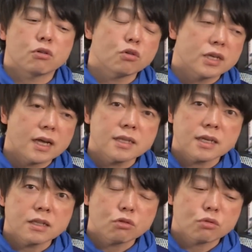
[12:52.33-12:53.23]
これを悲観
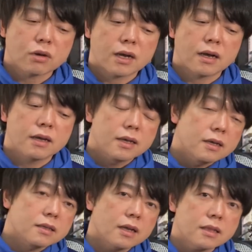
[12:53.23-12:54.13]
的に問うのか、
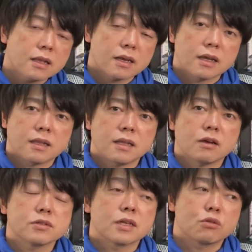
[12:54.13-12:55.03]
だったらやって
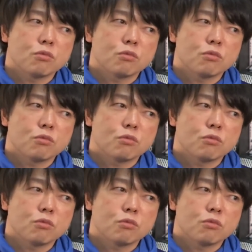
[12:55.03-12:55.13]
やるぜ